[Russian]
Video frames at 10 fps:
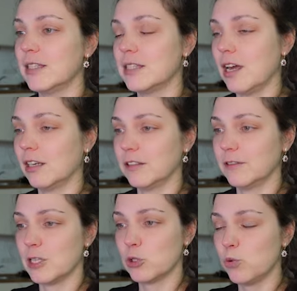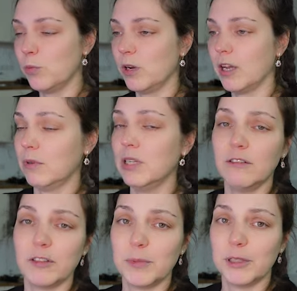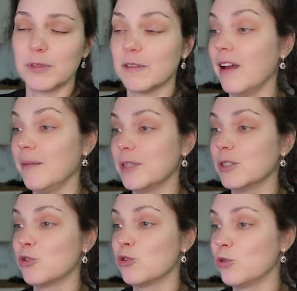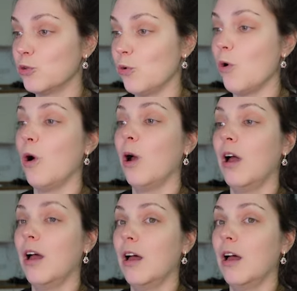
и стартовая сумма мы выберем с вами 100